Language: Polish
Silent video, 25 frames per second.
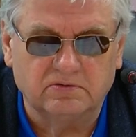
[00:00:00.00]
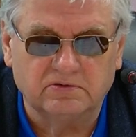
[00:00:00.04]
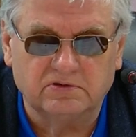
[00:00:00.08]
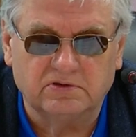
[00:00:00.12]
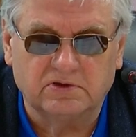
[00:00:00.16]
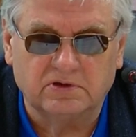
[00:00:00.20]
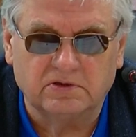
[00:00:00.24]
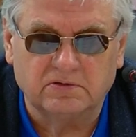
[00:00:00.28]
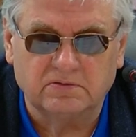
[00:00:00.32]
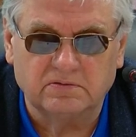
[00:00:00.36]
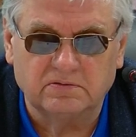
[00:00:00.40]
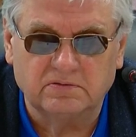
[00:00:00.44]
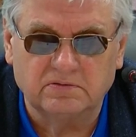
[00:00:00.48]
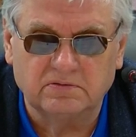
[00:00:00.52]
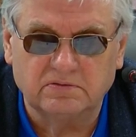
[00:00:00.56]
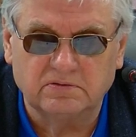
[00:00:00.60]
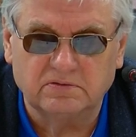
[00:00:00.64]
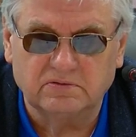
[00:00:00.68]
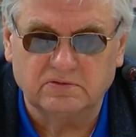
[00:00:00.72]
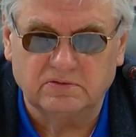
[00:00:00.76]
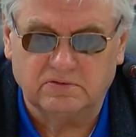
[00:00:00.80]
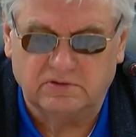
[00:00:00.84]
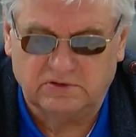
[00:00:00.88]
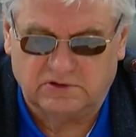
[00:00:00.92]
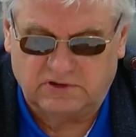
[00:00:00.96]
tą,
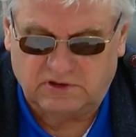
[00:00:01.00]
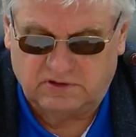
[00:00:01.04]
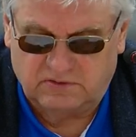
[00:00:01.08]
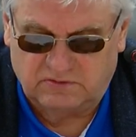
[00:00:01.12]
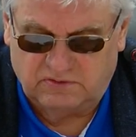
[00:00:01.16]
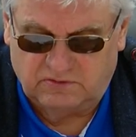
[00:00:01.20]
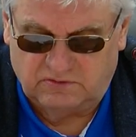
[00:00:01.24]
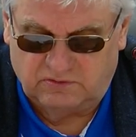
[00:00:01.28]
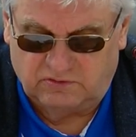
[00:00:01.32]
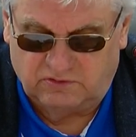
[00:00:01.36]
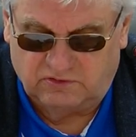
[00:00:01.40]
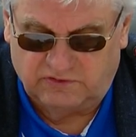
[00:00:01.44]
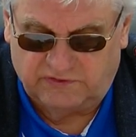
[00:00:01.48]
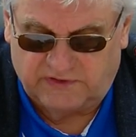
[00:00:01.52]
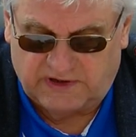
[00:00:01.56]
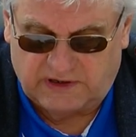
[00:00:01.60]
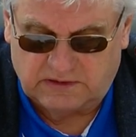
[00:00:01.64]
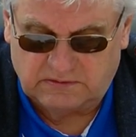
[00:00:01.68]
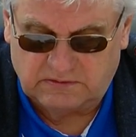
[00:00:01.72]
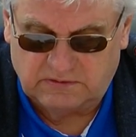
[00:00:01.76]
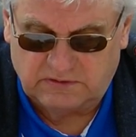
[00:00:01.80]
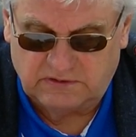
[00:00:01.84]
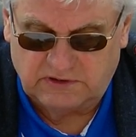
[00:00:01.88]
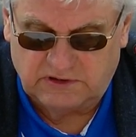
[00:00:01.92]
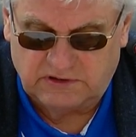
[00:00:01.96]
tę
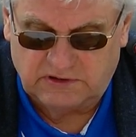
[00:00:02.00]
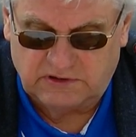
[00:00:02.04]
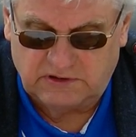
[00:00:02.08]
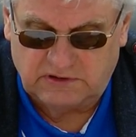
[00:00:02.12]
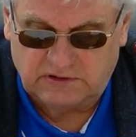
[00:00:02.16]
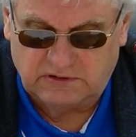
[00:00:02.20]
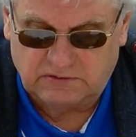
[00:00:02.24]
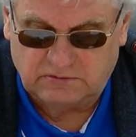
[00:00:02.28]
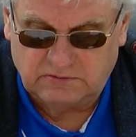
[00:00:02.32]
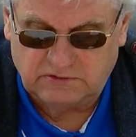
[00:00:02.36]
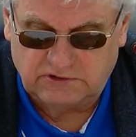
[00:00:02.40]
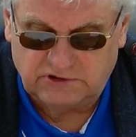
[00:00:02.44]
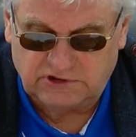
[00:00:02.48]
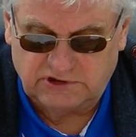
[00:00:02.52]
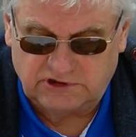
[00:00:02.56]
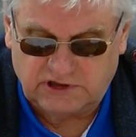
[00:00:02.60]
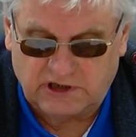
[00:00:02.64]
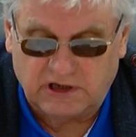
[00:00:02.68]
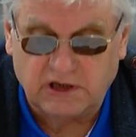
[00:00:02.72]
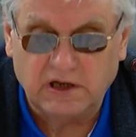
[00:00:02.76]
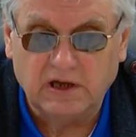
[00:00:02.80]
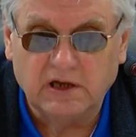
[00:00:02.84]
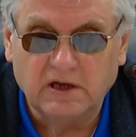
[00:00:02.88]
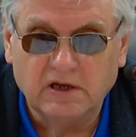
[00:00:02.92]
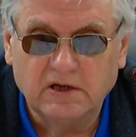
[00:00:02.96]
uchwałę jedyną
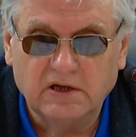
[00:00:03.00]
dzisiaj,